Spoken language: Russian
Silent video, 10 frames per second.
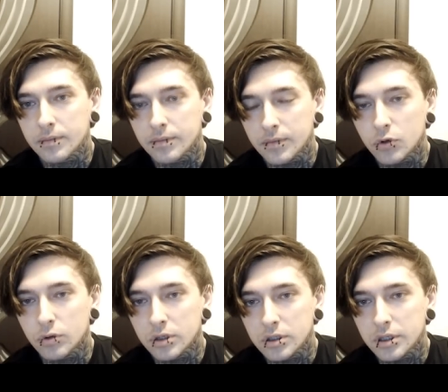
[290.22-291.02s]
Ну, это
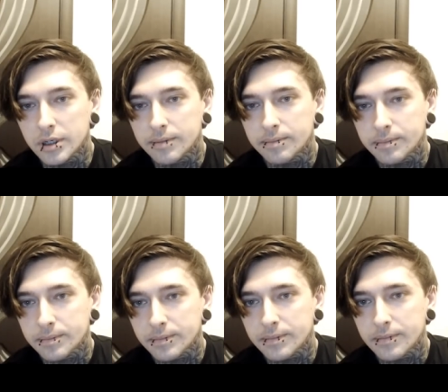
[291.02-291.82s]
да.
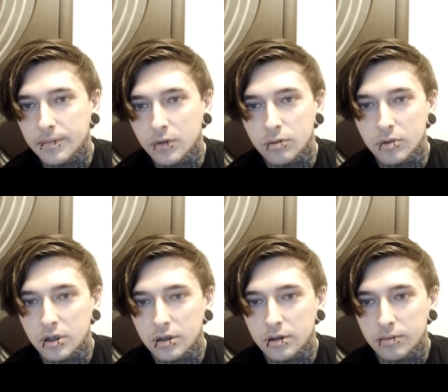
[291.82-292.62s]
Это что-то
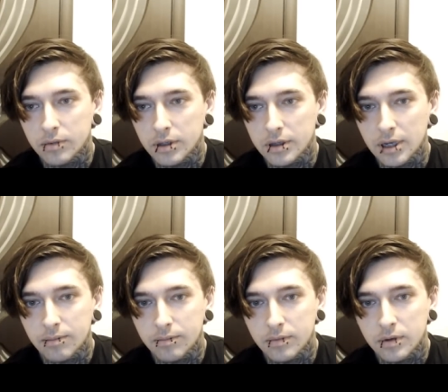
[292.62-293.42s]
доброе утро там,
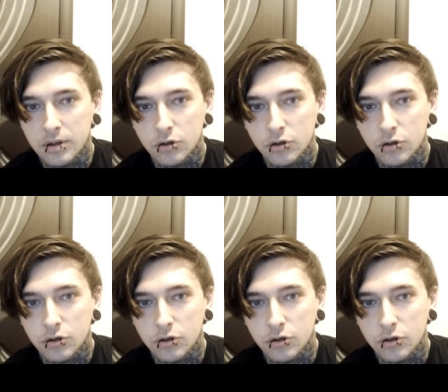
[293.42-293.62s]
там или что-то.